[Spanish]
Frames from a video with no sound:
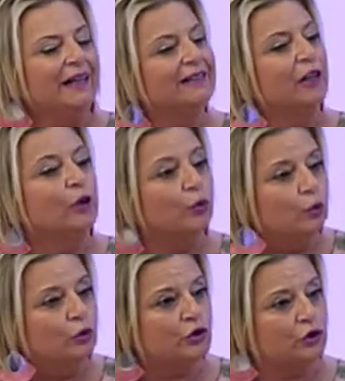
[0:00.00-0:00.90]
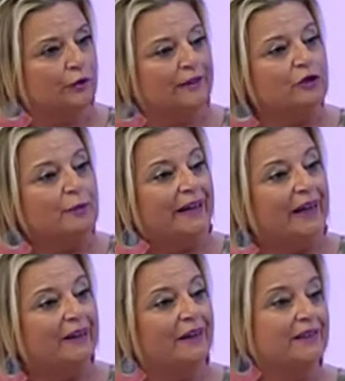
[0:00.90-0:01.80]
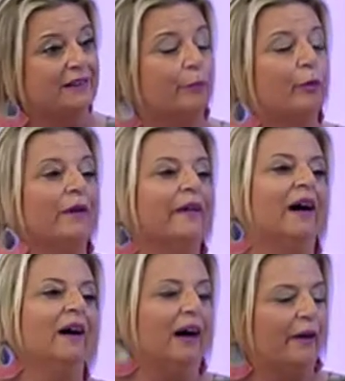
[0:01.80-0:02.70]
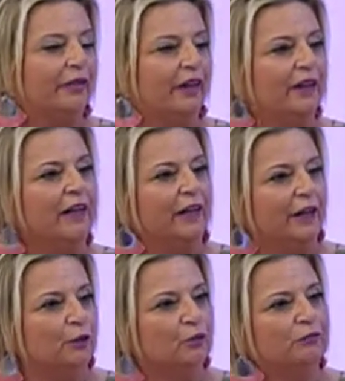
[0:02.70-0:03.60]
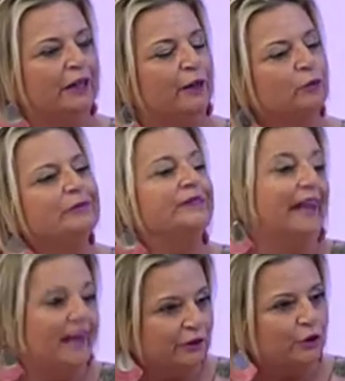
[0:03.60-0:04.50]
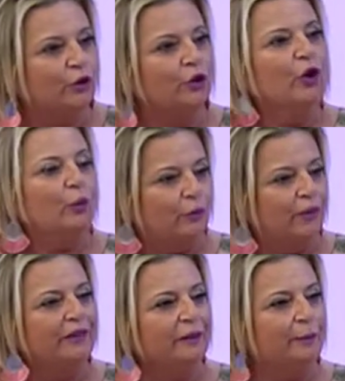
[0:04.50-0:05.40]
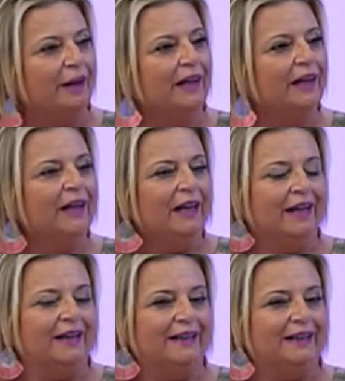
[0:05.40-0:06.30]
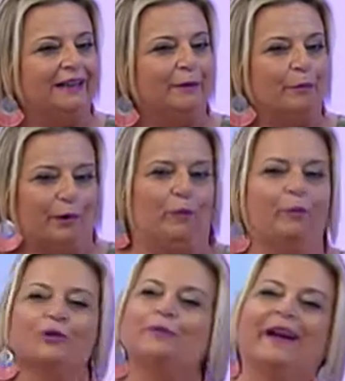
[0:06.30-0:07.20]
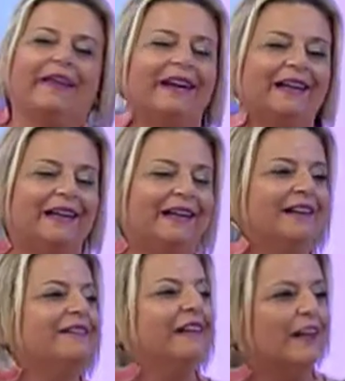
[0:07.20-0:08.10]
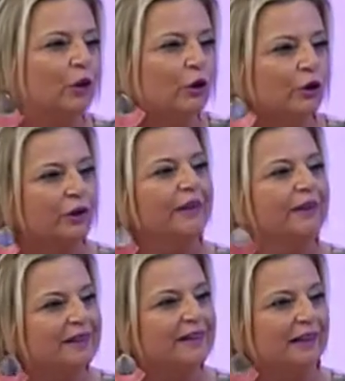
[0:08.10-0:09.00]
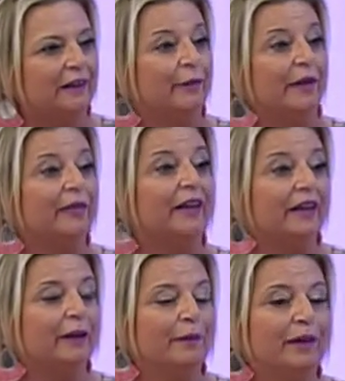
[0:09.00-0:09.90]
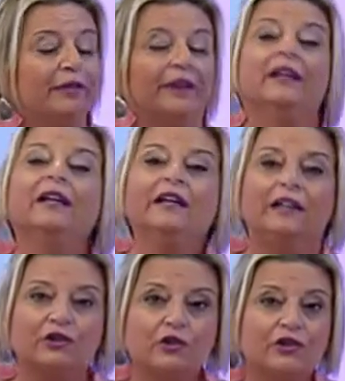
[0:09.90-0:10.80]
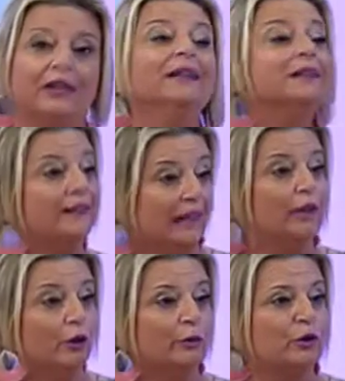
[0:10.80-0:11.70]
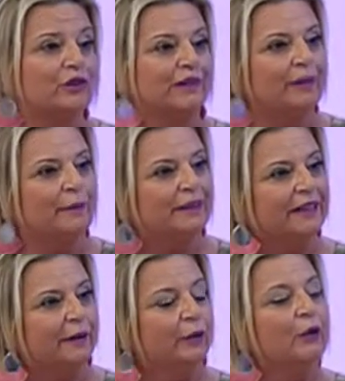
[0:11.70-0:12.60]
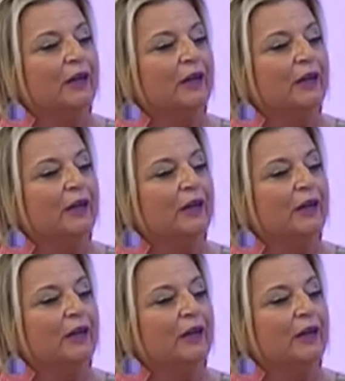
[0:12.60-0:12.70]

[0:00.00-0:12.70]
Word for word: ese concurso de los Miracles se pueda hacer en un, en un teatro municipal, eh, bueno, pues para darle ese calor y esa relevancia que merecen. Y eso sí, tal y como nos han demandado